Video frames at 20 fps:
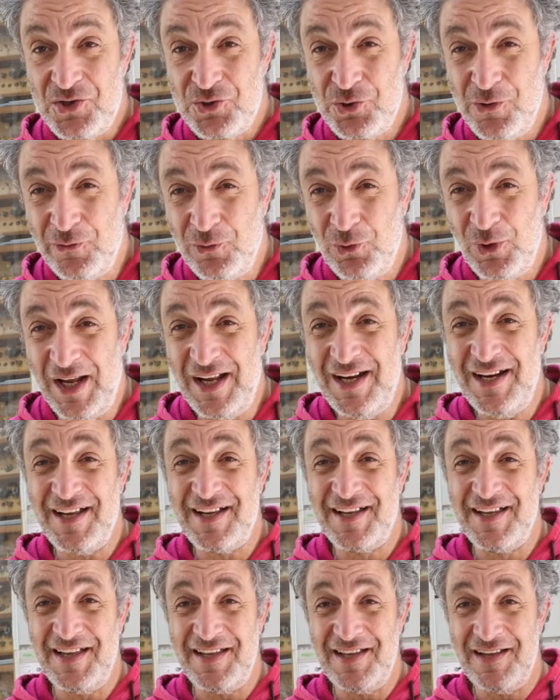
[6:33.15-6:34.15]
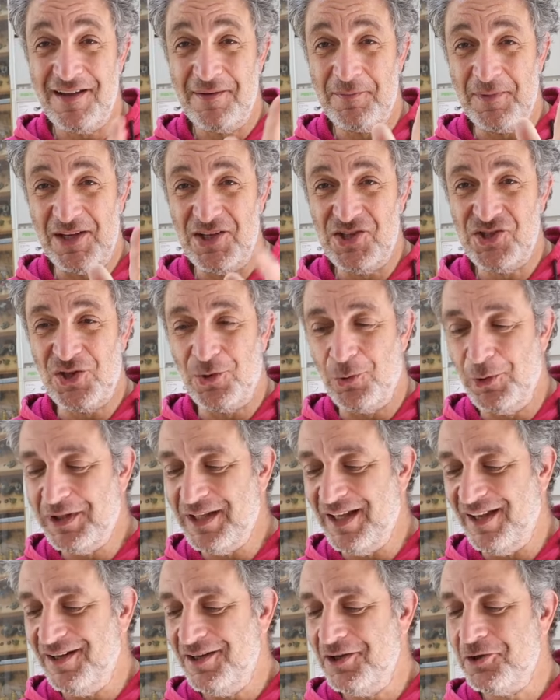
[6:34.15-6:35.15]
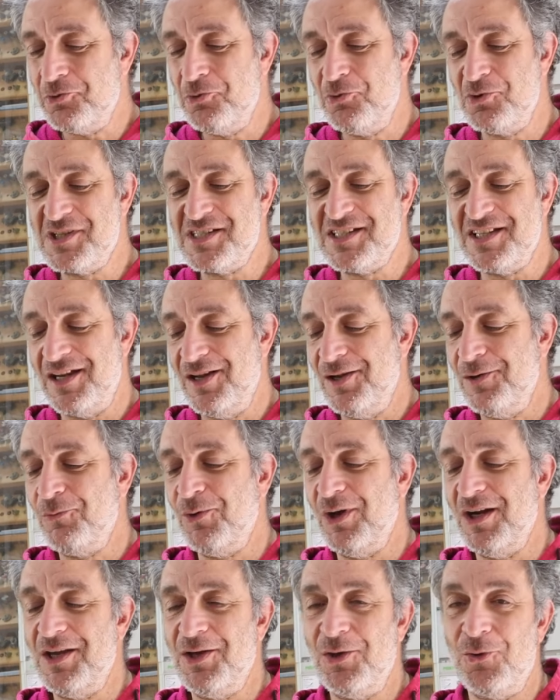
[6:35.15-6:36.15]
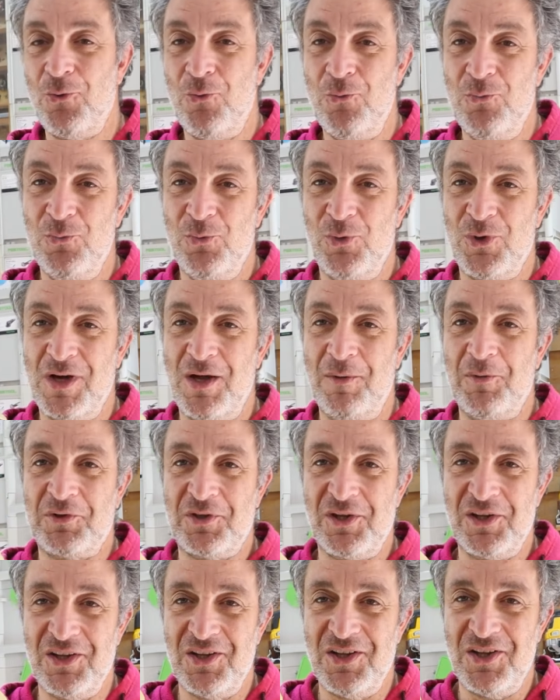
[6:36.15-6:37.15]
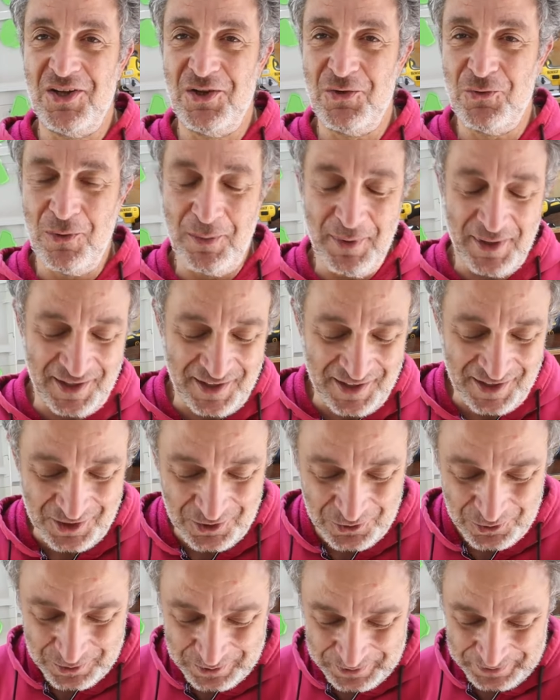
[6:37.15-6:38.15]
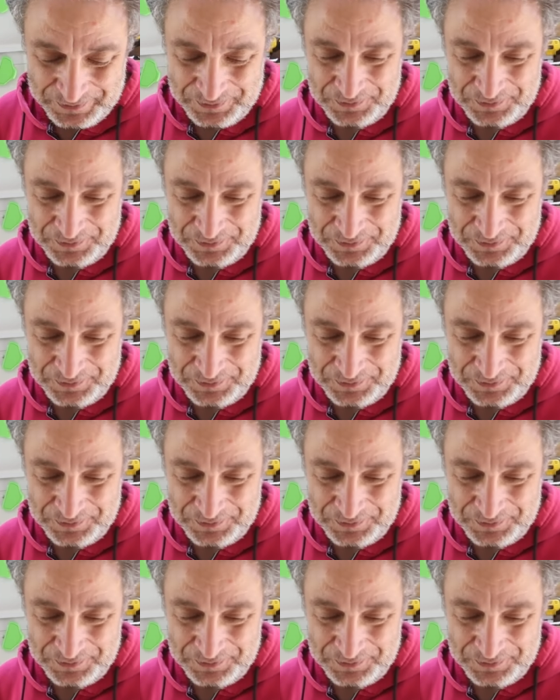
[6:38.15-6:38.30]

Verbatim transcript: اشوفكم الحلقه الجايه معلش طولت عليكم والسلام عليكم ورحمه الله وبركاته